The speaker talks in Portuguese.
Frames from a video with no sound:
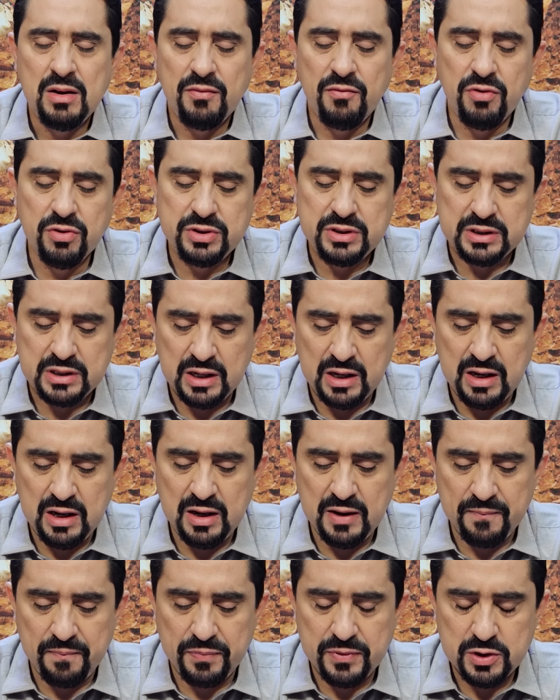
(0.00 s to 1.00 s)

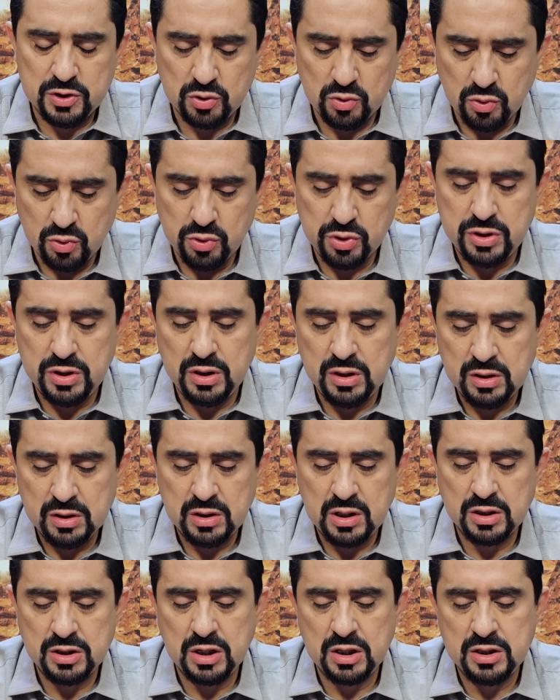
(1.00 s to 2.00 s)
Você escute,
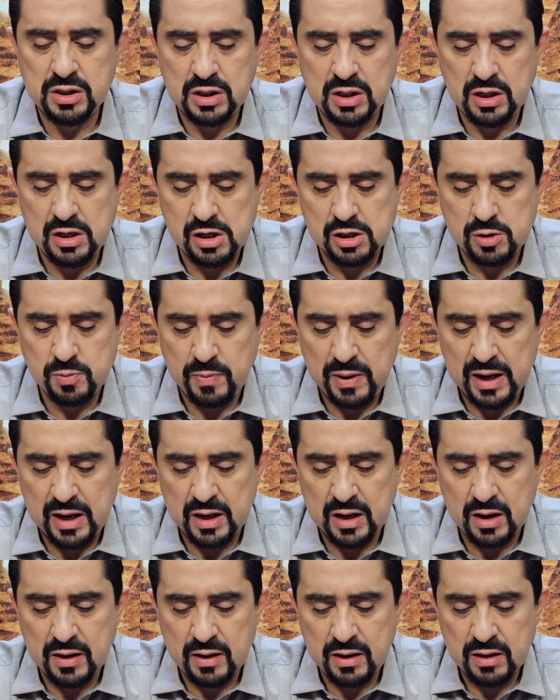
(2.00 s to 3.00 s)
tem gente que
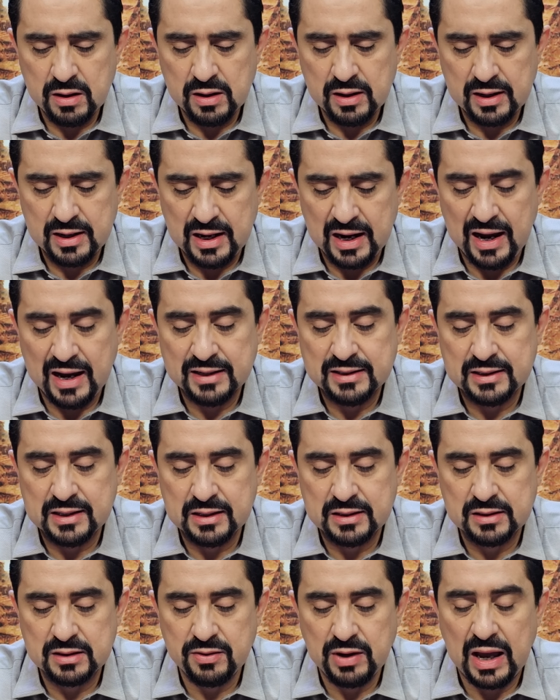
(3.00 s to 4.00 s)
espera,
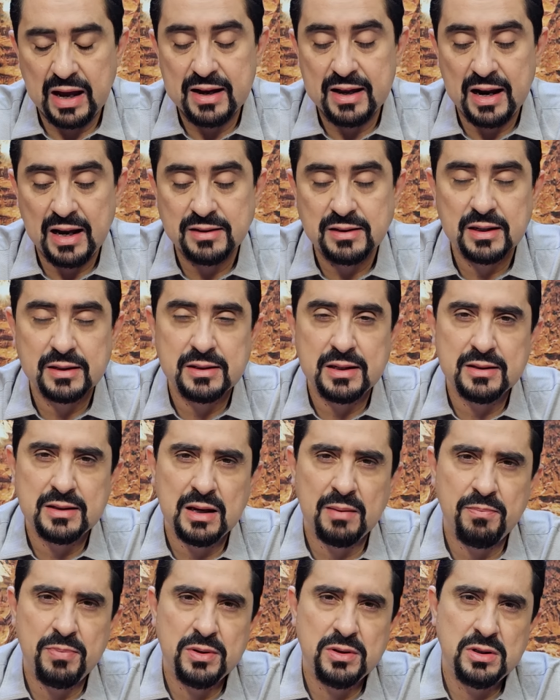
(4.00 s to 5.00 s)
graças, a graça que você
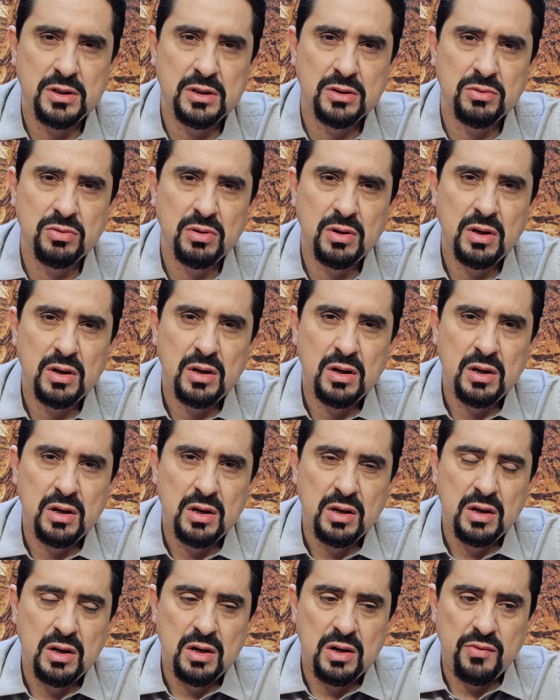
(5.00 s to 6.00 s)
está pedindo,
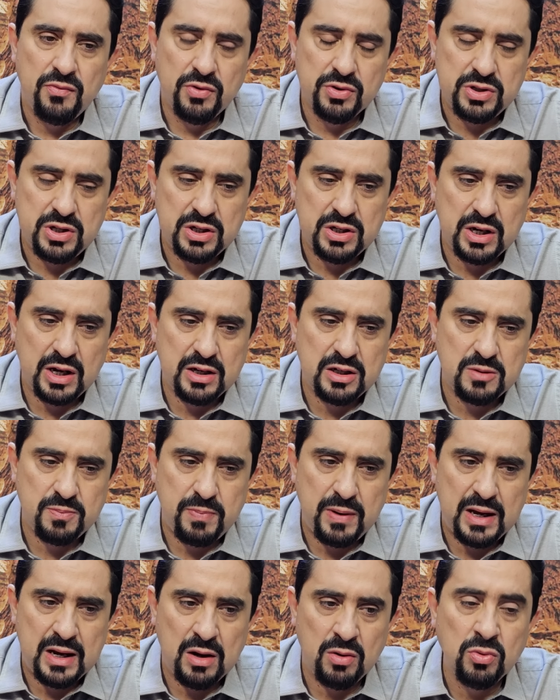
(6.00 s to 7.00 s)
você já
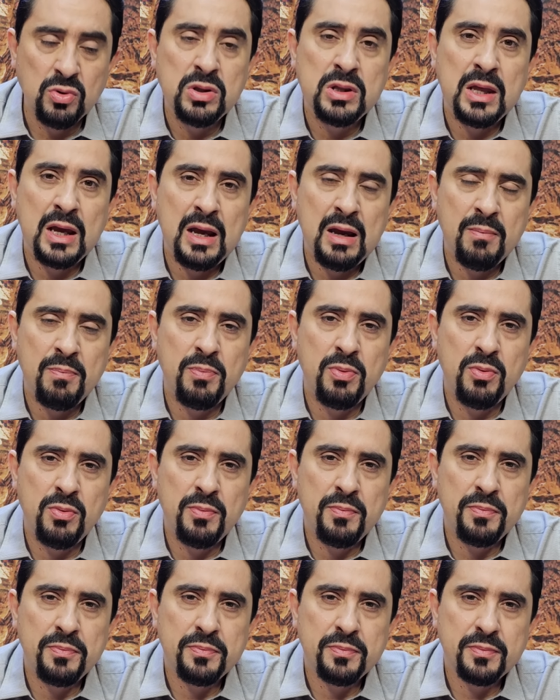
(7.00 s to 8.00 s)
espera há um tempo,
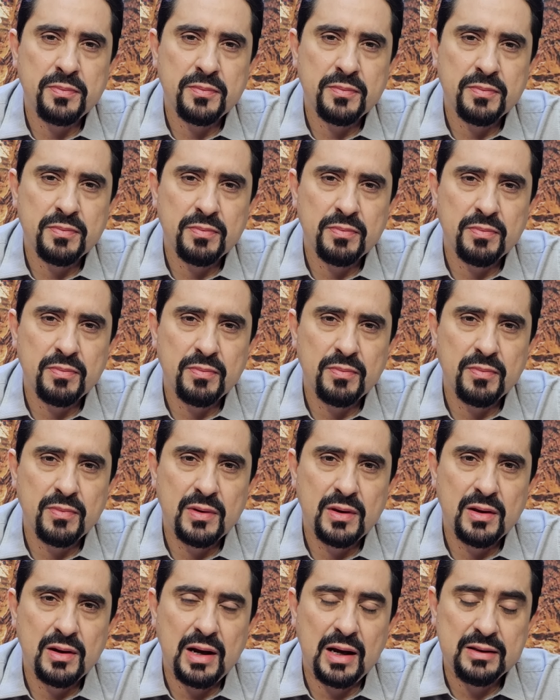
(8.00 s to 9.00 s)

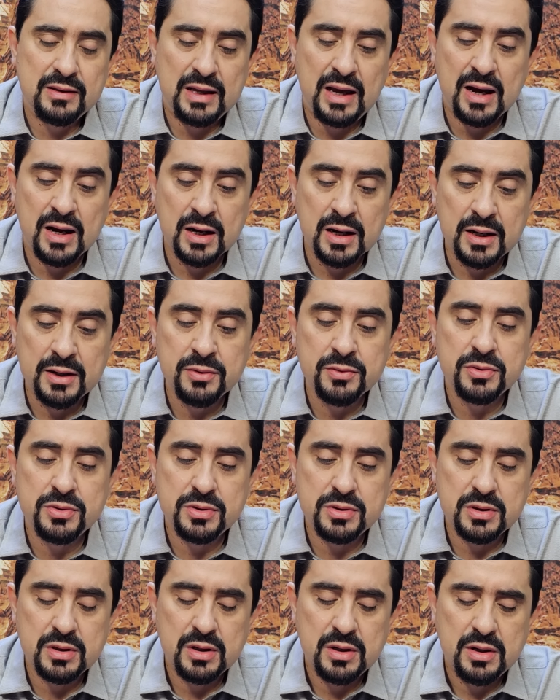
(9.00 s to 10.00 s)
até
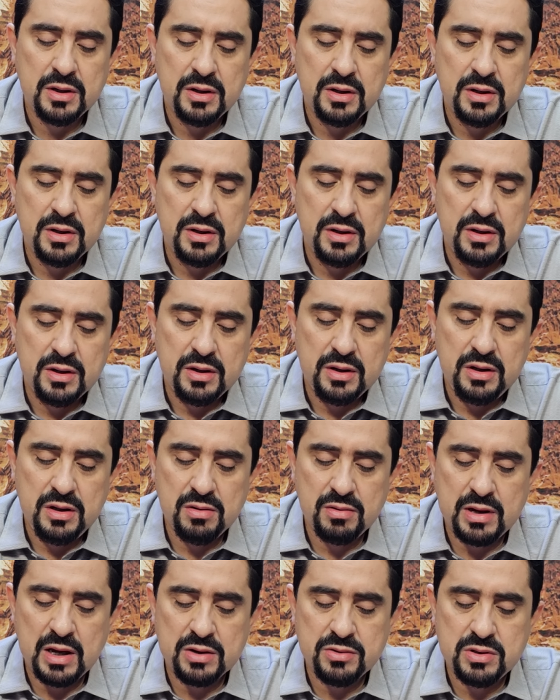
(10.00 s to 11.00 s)
anos. E
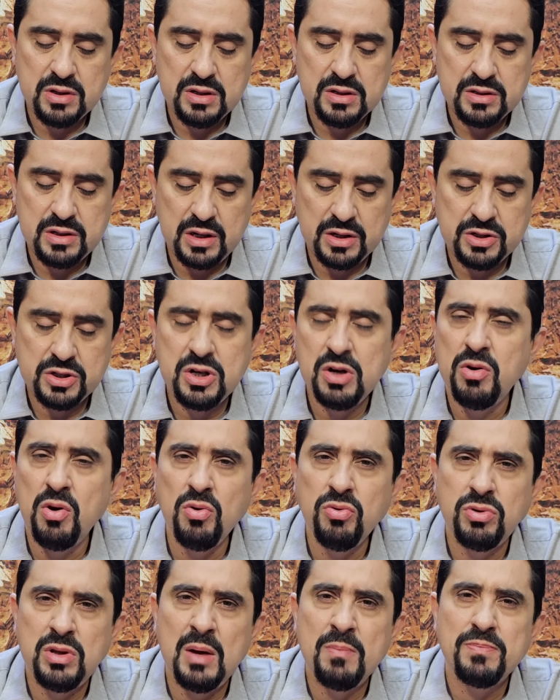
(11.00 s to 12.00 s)
eu quero te dizer que
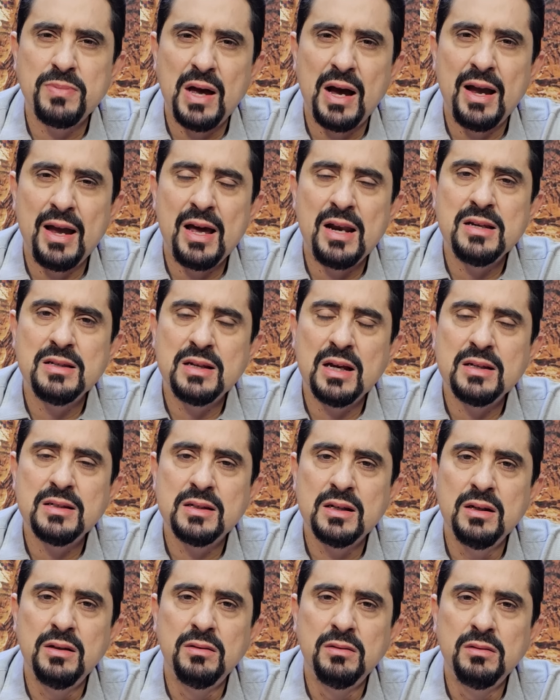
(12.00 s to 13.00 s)
chegou o tempo da
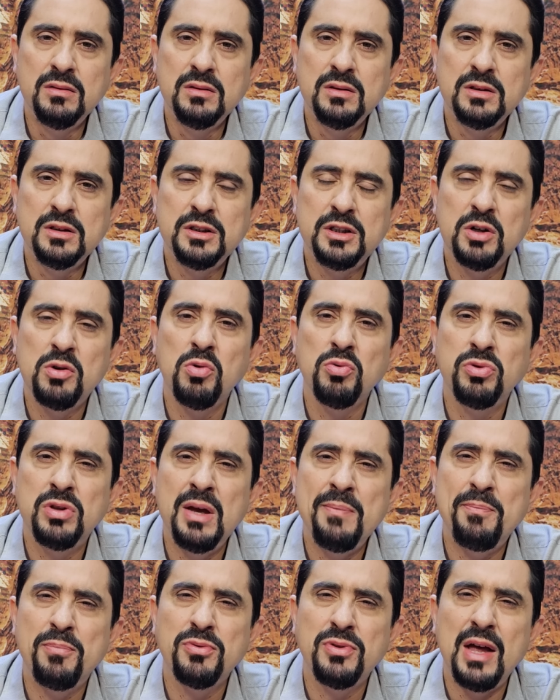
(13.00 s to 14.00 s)
realização, chegou o
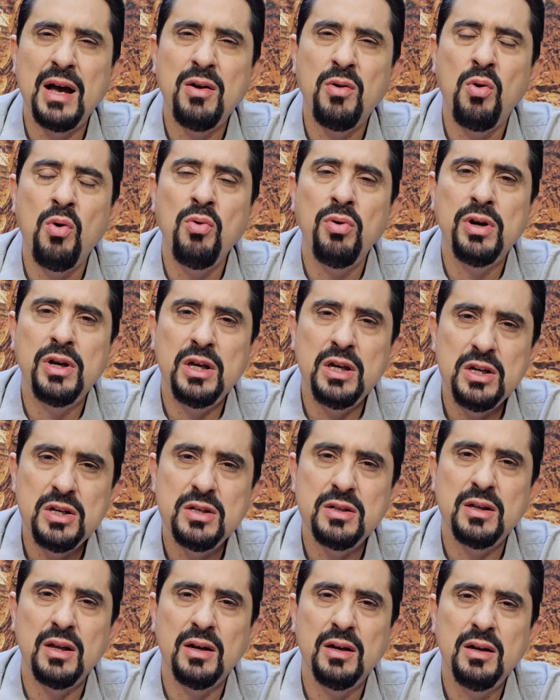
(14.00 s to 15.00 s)
tempo da
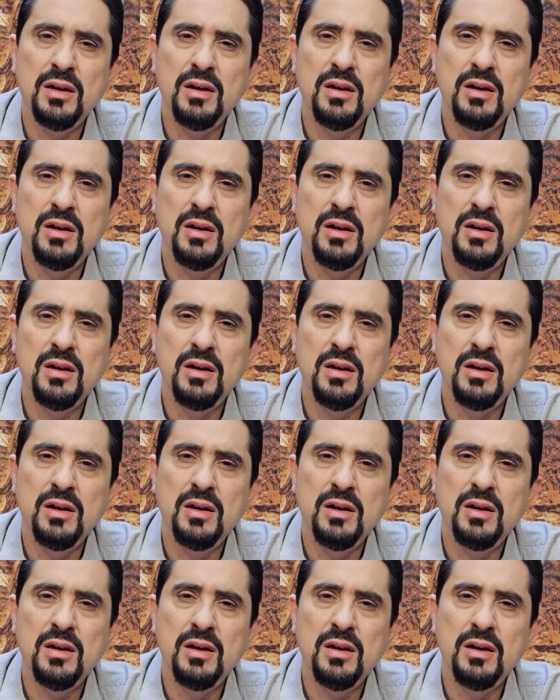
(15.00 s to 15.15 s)
conquista.